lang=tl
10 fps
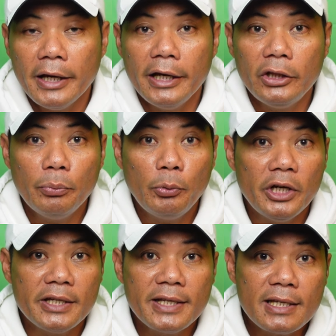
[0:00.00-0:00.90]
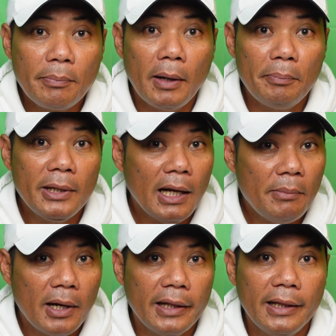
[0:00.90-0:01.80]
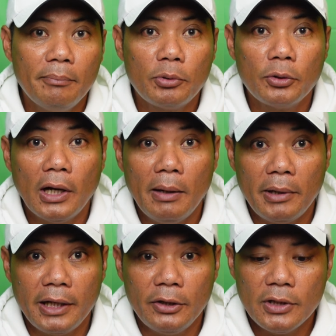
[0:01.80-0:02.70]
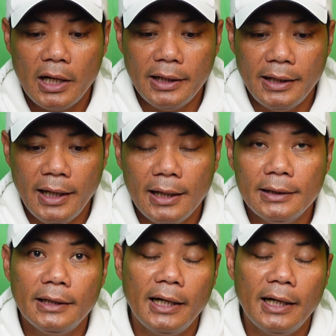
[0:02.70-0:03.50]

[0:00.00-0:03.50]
Ito po ay isa sa pinakamagandang programa rin sa Canada.